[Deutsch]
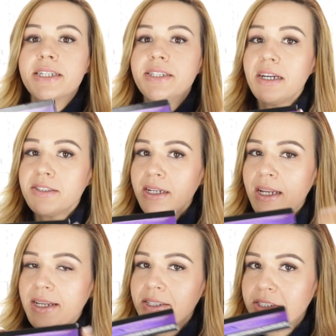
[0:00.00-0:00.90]
Das
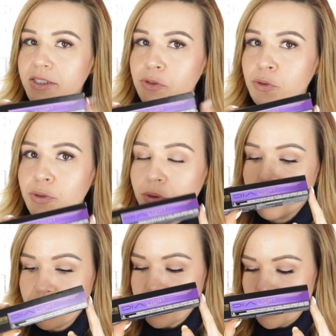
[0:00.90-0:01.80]
alleine, diese Tönung,
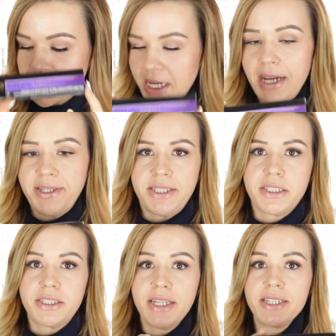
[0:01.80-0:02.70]
nützt euch gar
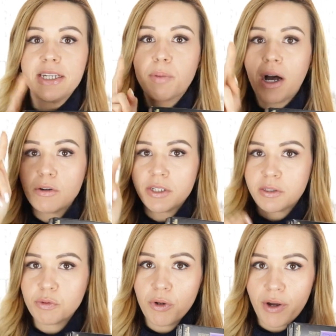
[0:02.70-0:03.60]
nichts. Denn ihr braucht
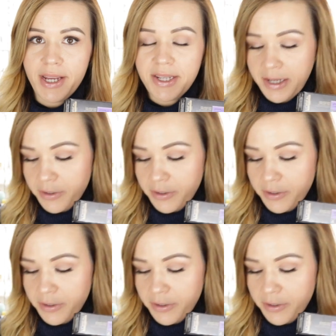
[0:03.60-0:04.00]
dazu noch einen